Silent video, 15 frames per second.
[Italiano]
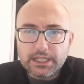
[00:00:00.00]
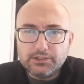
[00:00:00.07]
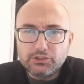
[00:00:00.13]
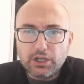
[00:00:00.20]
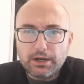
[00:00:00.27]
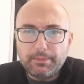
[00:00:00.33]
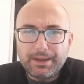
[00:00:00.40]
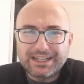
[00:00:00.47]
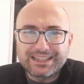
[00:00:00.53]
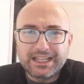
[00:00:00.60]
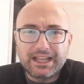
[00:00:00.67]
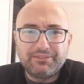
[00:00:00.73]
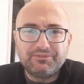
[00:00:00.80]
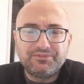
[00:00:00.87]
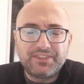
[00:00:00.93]
c'è una
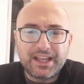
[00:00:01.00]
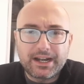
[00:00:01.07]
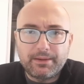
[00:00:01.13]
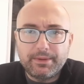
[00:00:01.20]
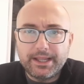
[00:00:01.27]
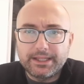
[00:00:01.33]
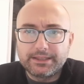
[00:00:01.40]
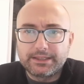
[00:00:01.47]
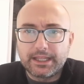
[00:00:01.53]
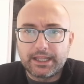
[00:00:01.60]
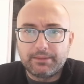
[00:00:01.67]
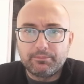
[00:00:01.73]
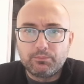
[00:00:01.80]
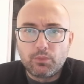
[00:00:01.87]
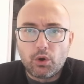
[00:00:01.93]
parte
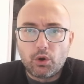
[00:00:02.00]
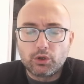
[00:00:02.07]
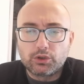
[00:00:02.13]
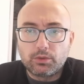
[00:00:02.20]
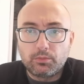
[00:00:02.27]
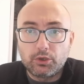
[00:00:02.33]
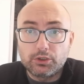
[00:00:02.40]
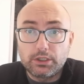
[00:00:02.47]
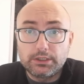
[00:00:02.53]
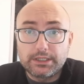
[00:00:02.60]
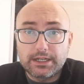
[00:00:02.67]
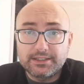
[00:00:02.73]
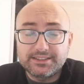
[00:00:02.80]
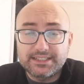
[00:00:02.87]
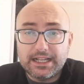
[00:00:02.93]
veramente molto molto
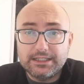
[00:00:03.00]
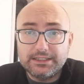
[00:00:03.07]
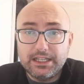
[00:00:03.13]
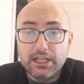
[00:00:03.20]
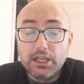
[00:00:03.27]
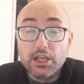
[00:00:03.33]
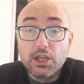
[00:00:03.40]
interessante